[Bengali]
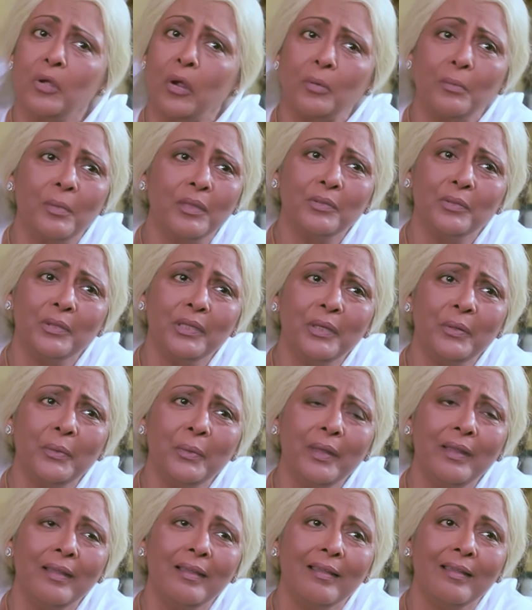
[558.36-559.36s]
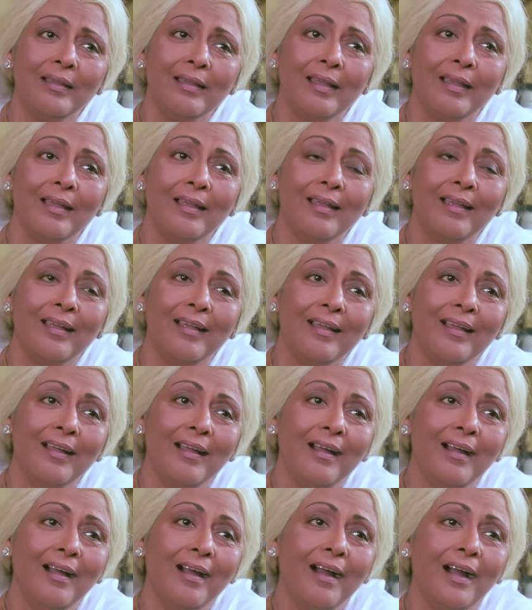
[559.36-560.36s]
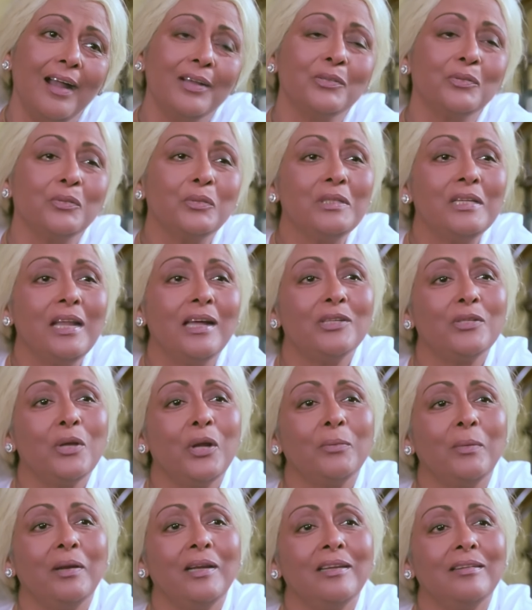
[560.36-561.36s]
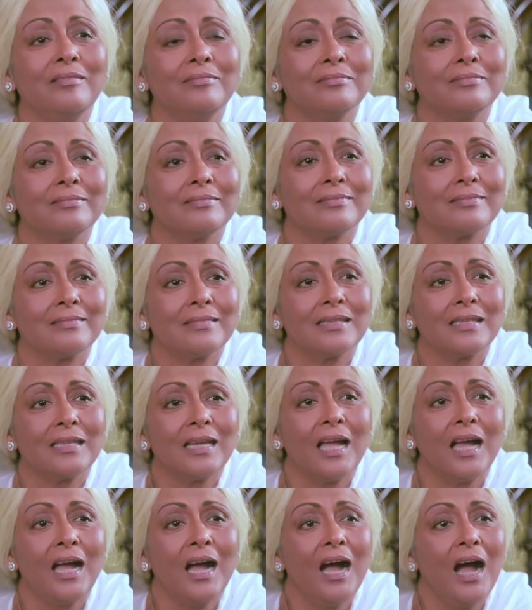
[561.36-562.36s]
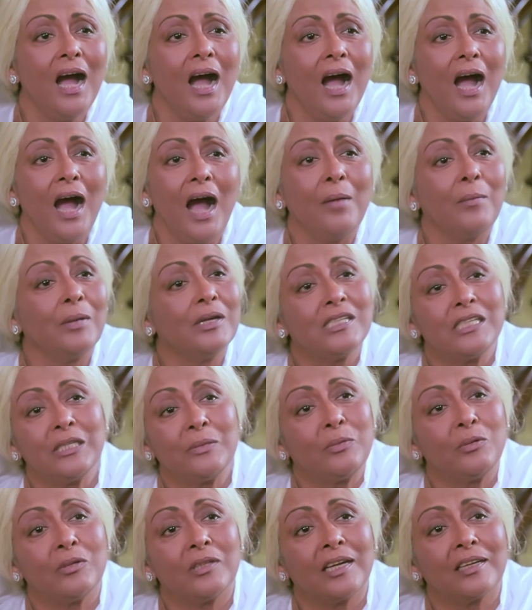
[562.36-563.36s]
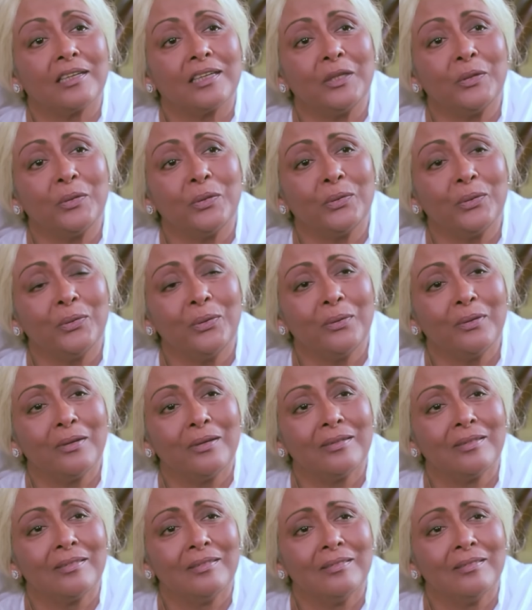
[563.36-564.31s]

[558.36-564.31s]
জন্মাতো কি করে আর তুই না জন্মালে আমার জীবনটা কি হতো